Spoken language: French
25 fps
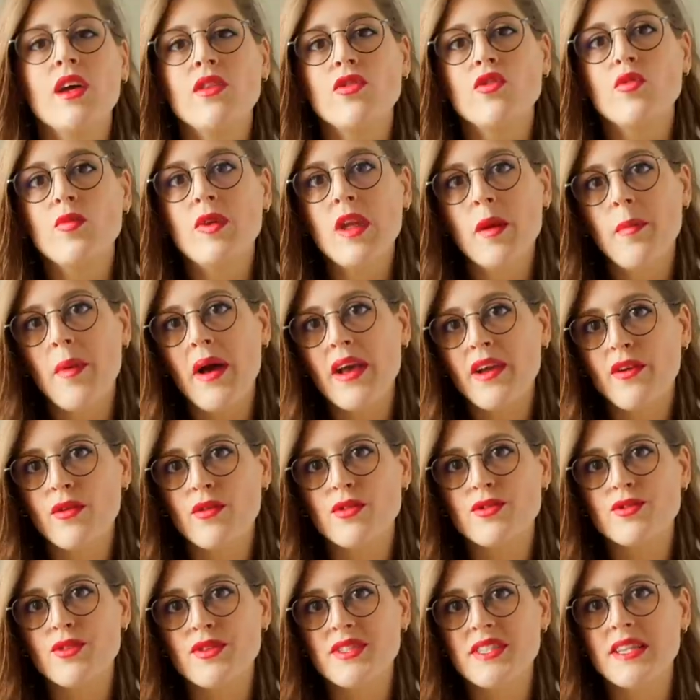N'oubliez pas que
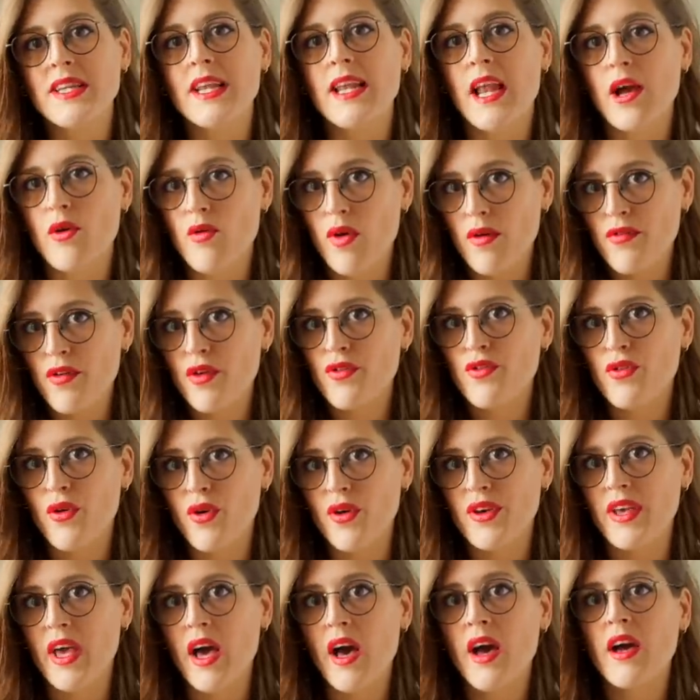le sourcil est la coiffure du
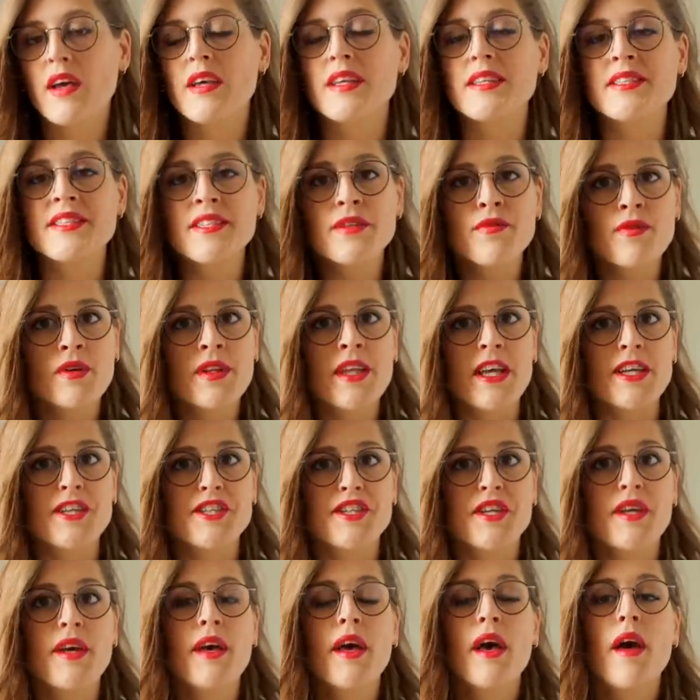regard et si vous le
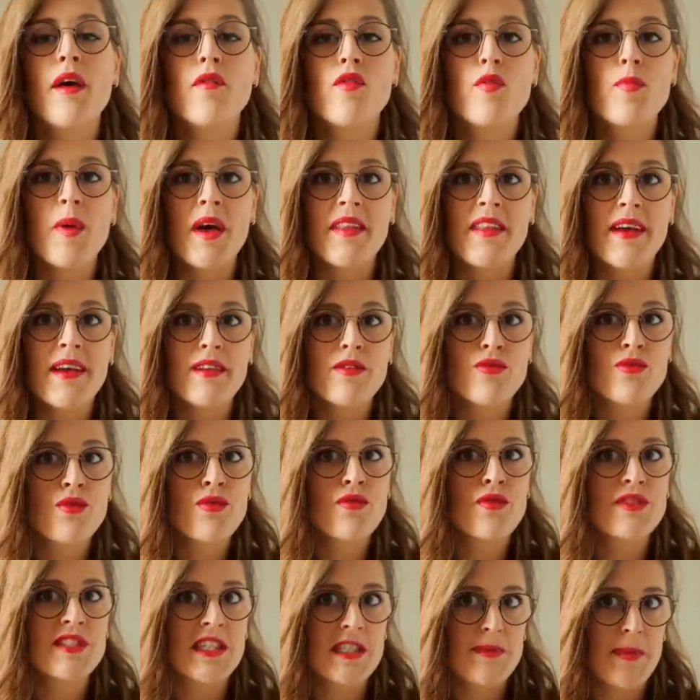cachez, vous perdrez toutes
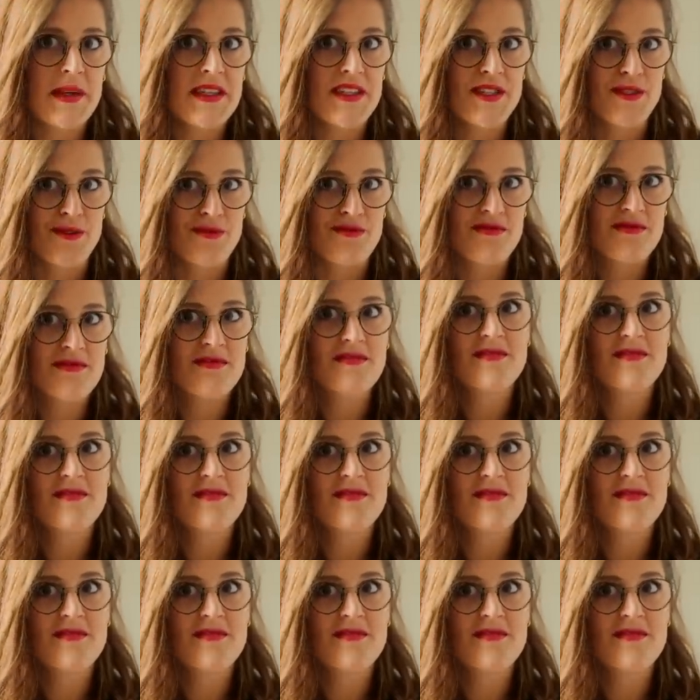vos expressions.